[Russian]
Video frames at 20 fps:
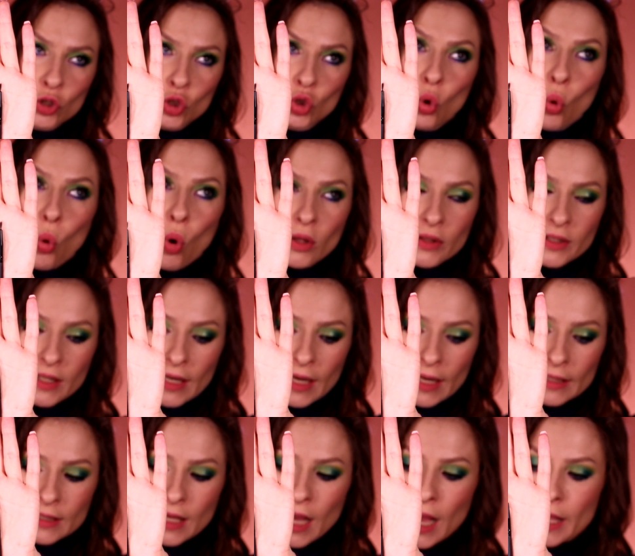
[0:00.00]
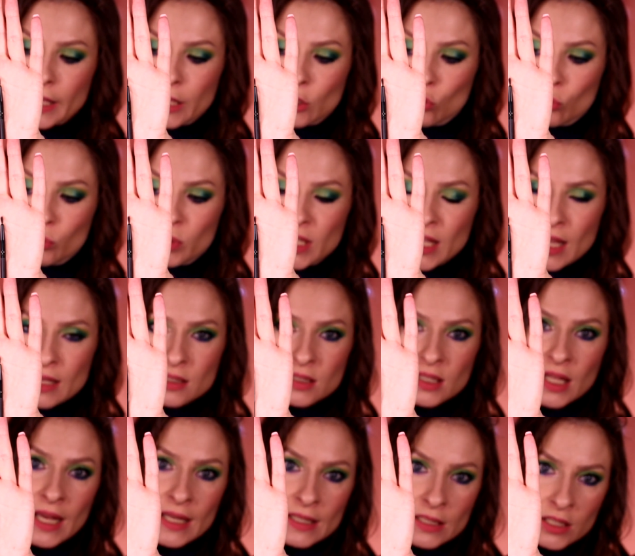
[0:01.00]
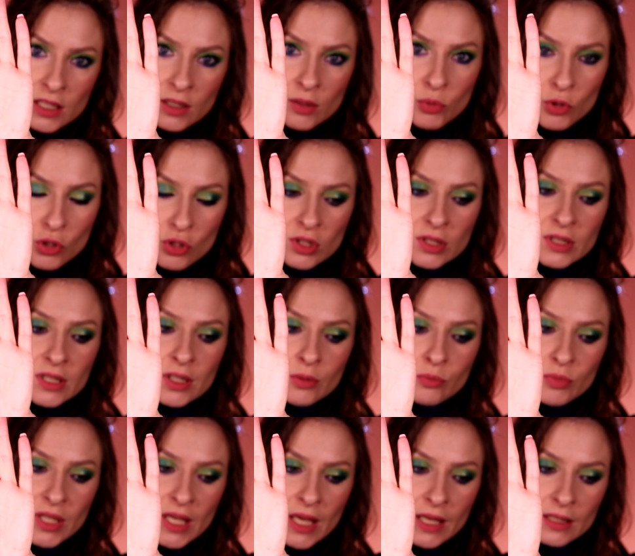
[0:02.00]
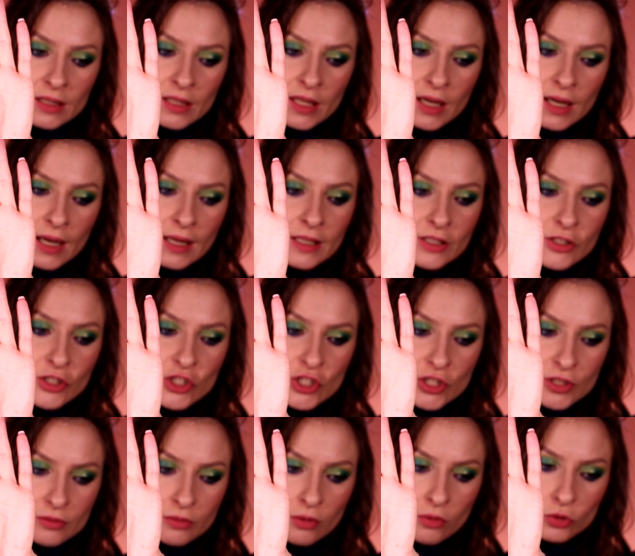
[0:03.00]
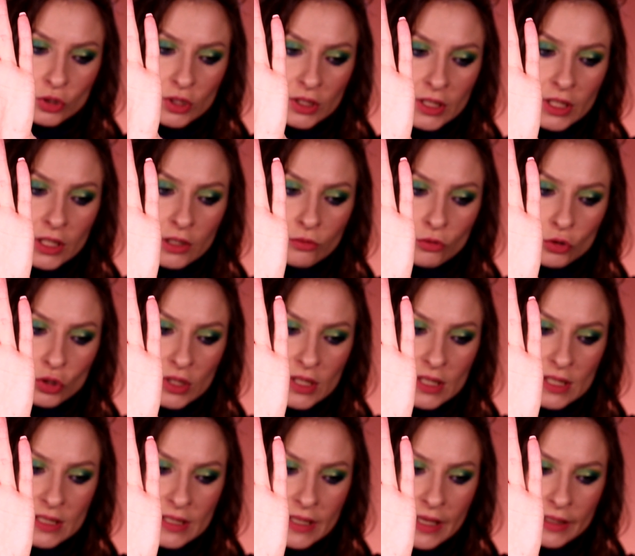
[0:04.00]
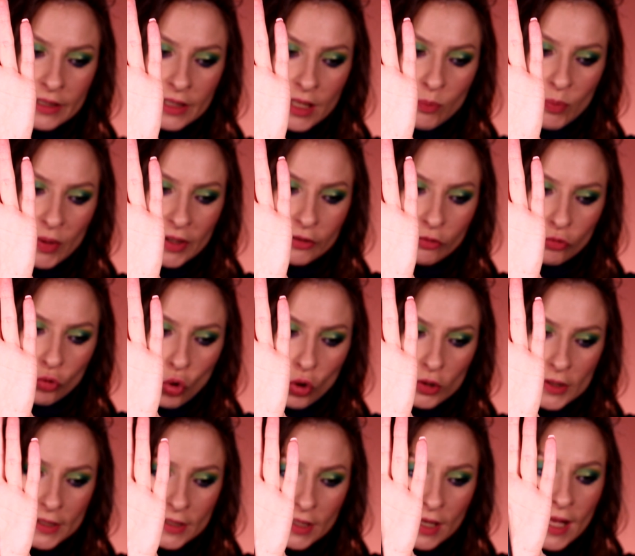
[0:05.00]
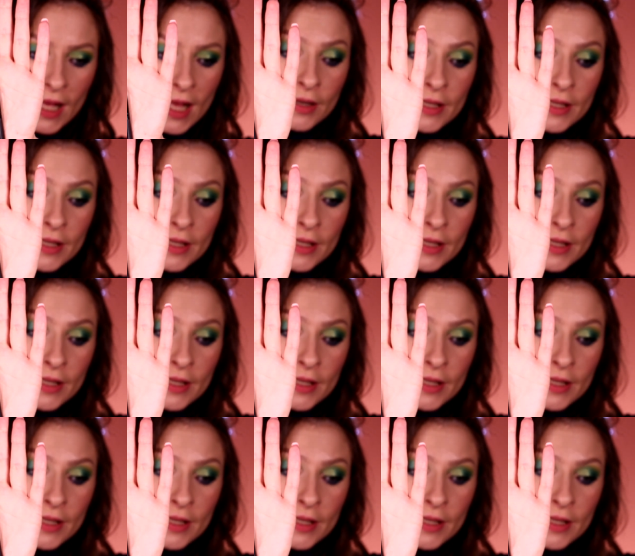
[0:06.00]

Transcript: тонкая. И у меня, знаете, просто немеренное количество вот таких вот кистей для подводок